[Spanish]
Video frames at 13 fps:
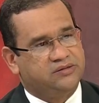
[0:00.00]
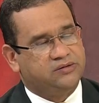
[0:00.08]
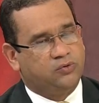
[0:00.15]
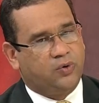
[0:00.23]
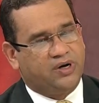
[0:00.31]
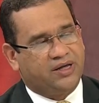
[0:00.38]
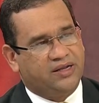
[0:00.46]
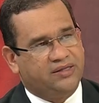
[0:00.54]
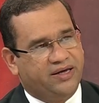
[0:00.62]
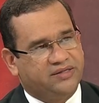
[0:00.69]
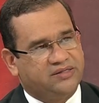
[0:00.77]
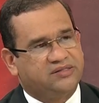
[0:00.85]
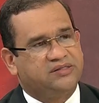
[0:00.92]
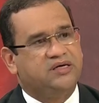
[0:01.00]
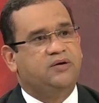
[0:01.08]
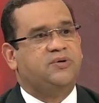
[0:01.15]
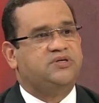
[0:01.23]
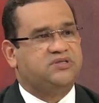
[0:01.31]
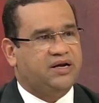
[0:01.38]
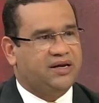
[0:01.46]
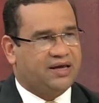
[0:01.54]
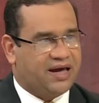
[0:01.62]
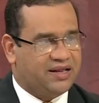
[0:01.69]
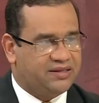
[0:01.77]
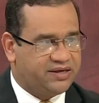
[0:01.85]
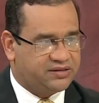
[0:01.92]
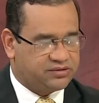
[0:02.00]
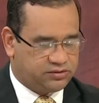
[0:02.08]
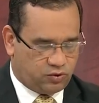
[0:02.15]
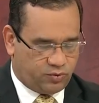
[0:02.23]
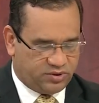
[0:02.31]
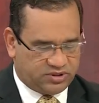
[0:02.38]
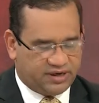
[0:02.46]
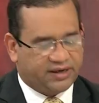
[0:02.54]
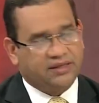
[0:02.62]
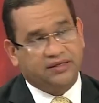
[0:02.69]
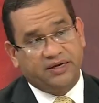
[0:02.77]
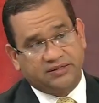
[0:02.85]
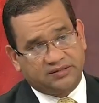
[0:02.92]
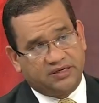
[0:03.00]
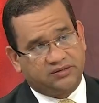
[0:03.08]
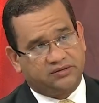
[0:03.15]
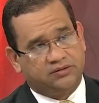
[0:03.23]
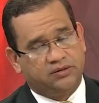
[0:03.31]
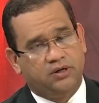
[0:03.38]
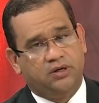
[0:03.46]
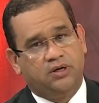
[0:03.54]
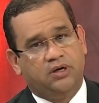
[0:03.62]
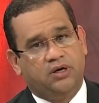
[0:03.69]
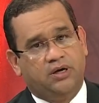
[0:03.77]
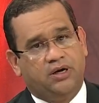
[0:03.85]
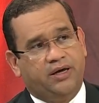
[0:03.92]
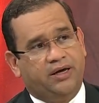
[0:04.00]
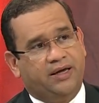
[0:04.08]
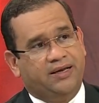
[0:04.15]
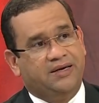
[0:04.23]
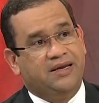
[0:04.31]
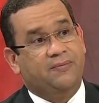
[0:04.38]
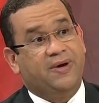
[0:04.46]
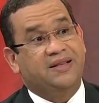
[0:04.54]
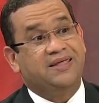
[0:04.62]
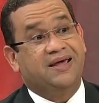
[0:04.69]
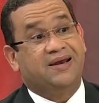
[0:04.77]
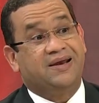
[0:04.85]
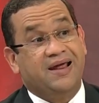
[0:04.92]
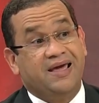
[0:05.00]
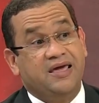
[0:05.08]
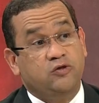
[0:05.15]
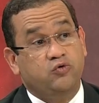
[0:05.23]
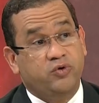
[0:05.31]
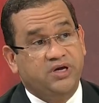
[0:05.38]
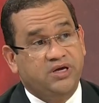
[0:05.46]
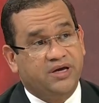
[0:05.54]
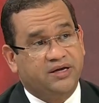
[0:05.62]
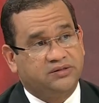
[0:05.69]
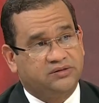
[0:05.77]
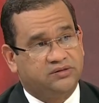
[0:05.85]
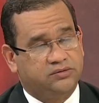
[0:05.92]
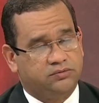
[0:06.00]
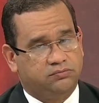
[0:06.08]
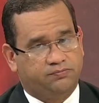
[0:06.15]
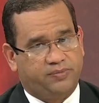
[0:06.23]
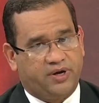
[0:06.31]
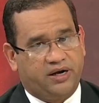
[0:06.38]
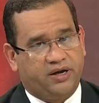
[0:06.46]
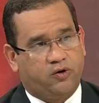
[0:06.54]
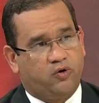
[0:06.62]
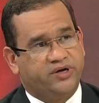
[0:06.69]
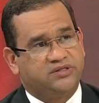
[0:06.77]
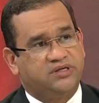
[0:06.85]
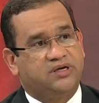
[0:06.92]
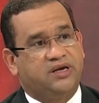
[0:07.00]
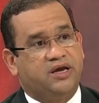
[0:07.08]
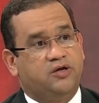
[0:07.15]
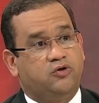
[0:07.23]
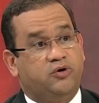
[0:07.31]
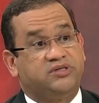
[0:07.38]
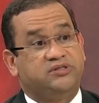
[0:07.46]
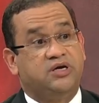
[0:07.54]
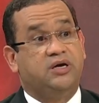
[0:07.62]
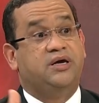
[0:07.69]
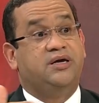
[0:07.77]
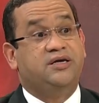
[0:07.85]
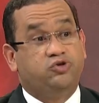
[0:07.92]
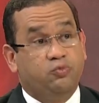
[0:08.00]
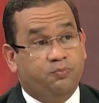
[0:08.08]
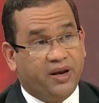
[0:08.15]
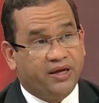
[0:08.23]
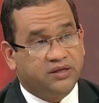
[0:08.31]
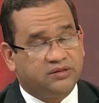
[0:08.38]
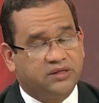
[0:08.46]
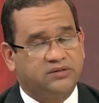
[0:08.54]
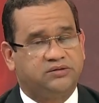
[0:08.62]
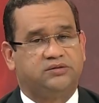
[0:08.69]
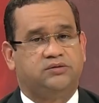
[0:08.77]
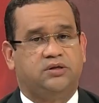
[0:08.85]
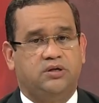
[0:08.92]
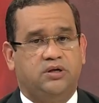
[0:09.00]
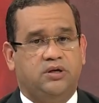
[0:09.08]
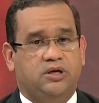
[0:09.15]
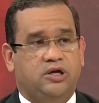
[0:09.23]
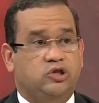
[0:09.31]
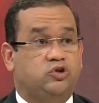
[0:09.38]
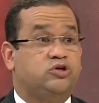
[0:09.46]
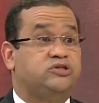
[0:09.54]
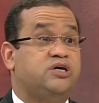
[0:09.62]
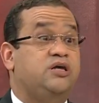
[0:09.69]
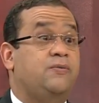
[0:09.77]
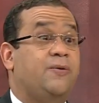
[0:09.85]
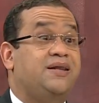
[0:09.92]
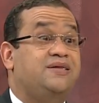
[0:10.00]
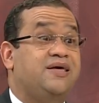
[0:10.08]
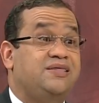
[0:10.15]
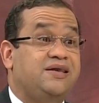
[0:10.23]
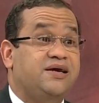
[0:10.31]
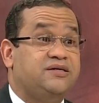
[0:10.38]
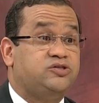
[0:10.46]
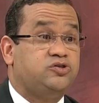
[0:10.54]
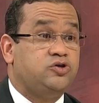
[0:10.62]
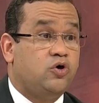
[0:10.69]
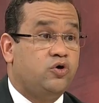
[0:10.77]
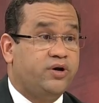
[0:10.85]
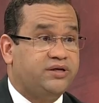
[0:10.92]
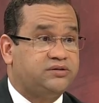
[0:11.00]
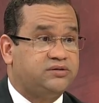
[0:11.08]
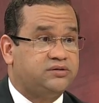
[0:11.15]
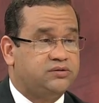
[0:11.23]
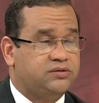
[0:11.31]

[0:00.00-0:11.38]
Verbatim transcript: o alcaldesas y vicealcaldes o vicealcaldesas. Nivel de regidurías para la escogencia de regidores y suplentes. Entonces nivel de direcciones